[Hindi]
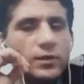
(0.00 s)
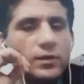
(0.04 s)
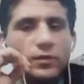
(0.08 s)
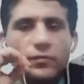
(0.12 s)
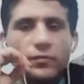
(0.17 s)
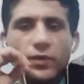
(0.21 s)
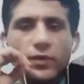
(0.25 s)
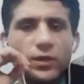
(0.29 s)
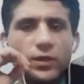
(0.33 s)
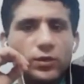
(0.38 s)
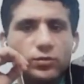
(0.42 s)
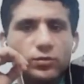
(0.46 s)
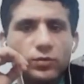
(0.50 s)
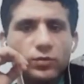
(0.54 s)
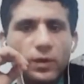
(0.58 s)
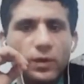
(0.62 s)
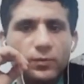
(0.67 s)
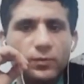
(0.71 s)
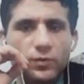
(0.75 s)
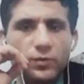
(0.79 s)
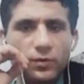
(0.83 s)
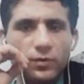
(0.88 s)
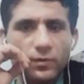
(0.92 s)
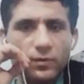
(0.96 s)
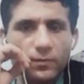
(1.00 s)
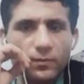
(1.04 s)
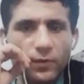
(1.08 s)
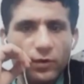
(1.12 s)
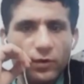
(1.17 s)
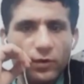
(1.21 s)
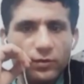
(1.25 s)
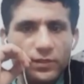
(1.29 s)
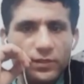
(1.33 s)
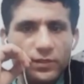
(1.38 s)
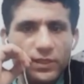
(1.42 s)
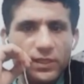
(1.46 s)
वीडियो तो अब तक तो
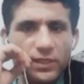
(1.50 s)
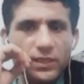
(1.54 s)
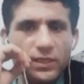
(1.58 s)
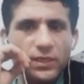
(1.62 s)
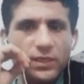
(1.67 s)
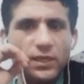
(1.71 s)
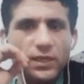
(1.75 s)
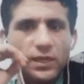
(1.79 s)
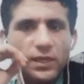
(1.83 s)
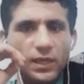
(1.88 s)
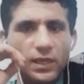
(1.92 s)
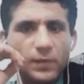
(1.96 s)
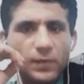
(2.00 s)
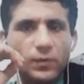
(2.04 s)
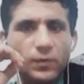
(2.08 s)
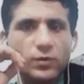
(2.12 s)
पहुंचेगी या नहीं